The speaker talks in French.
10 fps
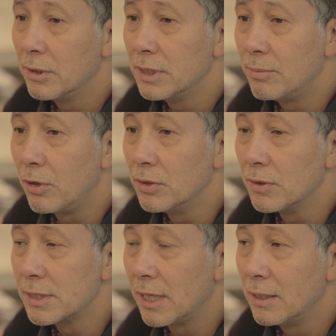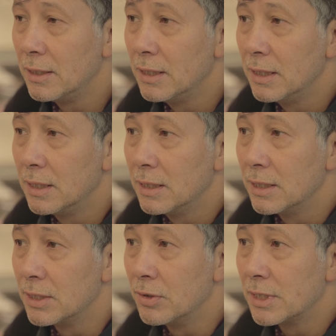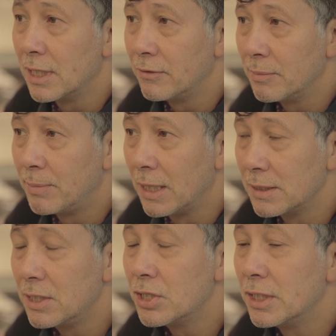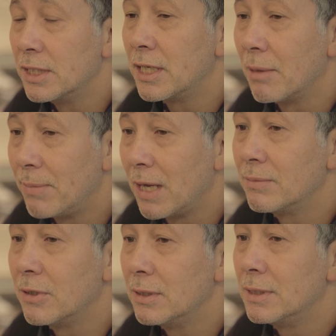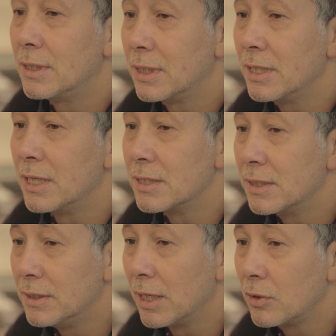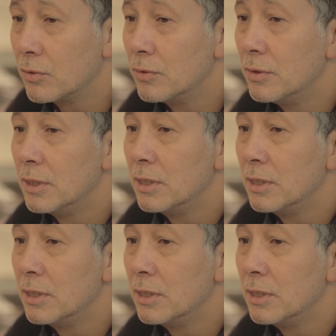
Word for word: en abordant ça. Je ne savais pas si j'étais capable d'écrire un scénario